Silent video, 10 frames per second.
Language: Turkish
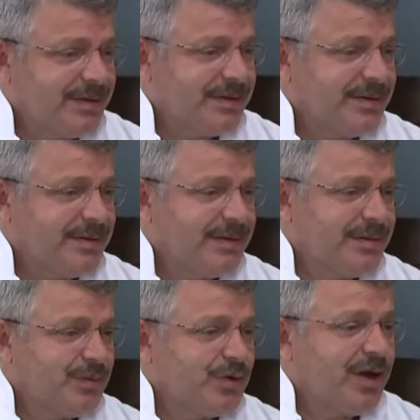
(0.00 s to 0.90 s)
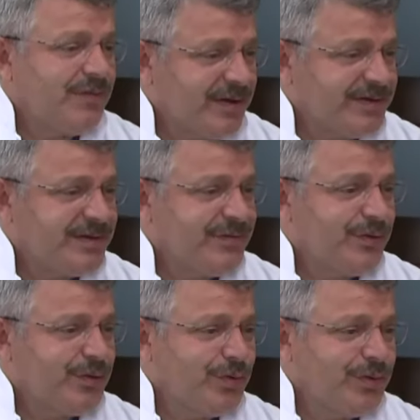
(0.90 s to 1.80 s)
E,
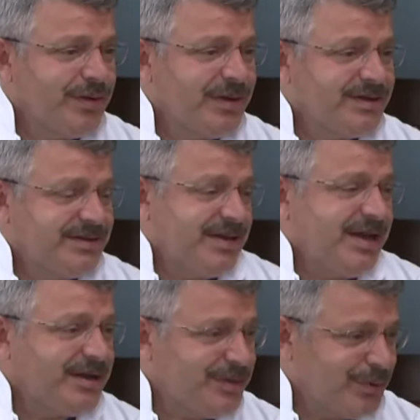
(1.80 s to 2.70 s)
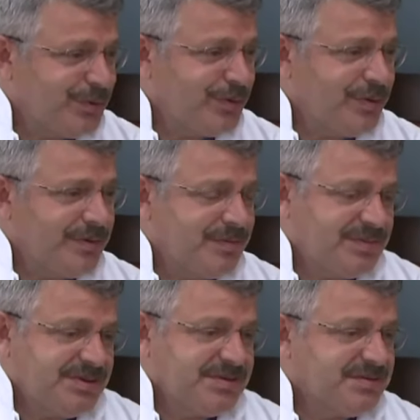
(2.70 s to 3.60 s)
mükafatını veriyor. Size yardım ediyor.
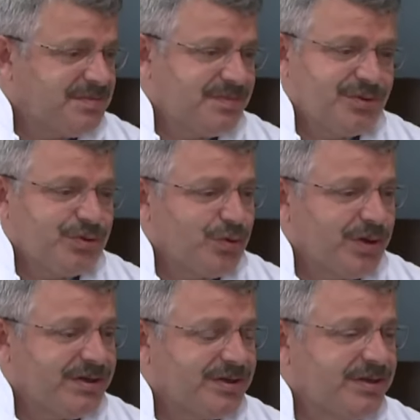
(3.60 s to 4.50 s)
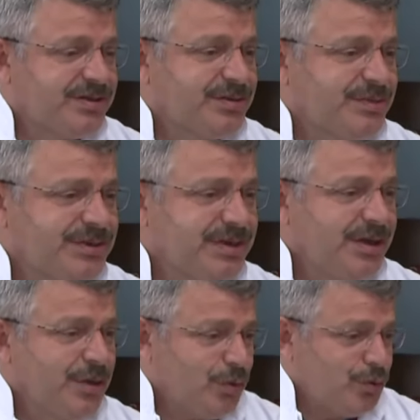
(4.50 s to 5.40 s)
Biz birçok
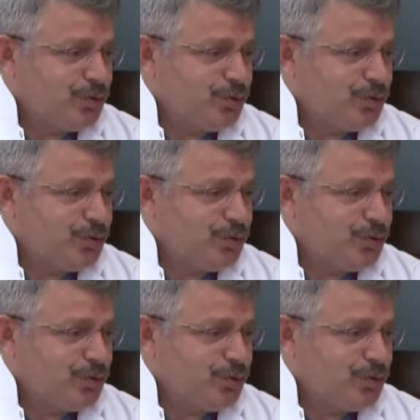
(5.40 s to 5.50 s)
arkadaşımız